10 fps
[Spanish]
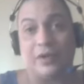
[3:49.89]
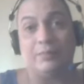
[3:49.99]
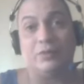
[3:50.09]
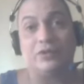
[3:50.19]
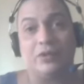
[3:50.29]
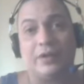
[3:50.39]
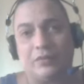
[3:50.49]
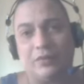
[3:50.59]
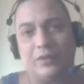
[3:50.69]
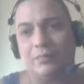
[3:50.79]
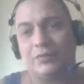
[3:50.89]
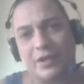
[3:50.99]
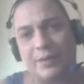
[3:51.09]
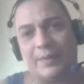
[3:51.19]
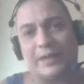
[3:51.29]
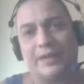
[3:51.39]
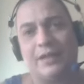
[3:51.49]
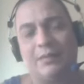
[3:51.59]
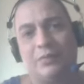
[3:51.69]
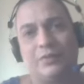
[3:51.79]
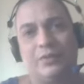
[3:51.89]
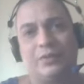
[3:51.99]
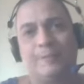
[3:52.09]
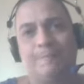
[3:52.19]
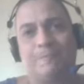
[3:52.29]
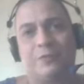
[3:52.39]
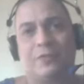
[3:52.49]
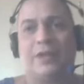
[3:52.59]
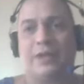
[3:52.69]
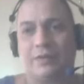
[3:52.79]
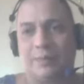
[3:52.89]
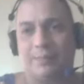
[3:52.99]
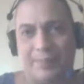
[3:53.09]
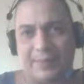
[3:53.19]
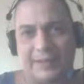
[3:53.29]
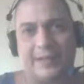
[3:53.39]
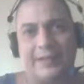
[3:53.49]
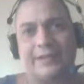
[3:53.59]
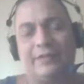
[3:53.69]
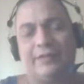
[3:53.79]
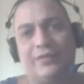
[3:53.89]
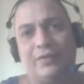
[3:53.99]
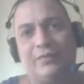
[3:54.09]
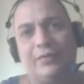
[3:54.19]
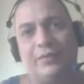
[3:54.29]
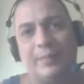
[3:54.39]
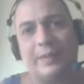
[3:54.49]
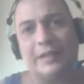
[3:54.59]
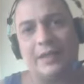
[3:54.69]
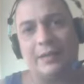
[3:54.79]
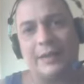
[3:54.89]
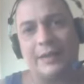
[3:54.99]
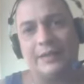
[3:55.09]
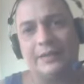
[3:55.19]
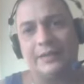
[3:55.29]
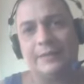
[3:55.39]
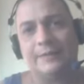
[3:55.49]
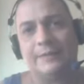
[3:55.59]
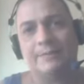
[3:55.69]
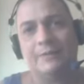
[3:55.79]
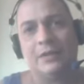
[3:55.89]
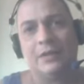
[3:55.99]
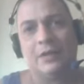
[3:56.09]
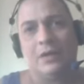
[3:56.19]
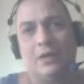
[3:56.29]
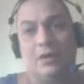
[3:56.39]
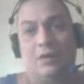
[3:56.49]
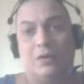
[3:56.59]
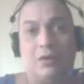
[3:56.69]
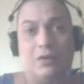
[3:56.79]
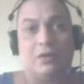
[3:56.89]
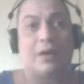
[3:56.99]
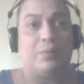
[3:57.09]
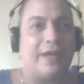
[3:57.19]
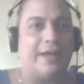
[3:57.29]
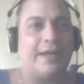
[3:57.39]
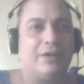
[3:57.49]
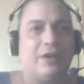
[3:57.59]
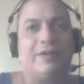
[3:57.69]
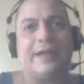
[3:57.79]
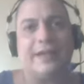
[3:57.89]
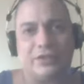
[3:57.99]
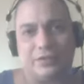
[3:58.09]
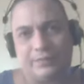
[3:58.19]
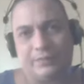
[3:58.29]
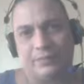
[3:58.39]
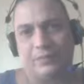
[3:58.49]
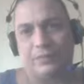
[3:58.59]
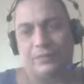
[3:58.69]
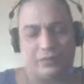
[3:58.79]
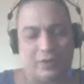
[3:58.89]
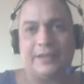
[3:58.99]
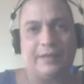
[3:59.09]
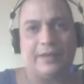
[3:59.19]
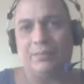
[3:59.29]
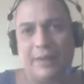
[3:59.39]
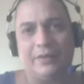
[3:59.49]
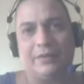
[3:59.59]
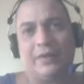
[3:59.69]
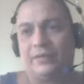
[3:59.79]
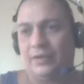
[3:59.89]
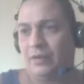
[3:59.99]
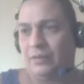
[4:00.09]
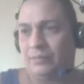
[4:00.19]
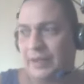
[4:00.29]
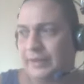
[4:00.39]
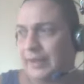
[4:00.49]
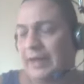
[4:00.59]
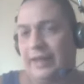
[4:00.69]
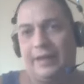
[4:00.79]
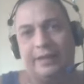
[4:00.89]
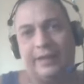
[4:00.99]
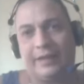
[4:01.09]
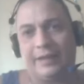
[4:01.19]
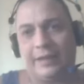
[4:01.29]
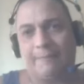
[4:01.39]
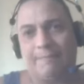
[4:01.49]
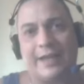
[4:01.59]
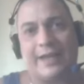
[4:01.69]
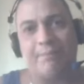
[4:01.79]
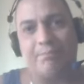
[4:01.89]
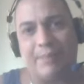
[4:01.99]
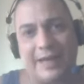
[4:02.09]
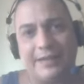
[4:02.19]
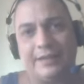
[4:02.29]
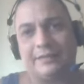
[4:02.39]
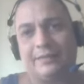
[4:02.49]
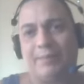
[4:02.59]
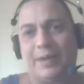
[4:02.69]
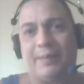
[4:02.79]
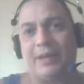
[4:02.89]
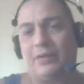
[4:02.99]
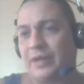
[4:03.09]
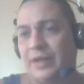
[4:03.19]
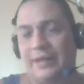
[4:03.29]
no sé cuántos muertos, no sé qué, pero jamás, jamás han hecho un examen autocrítico de cómo los propios medios puede ser que hayan estado promoviendo la violencia todo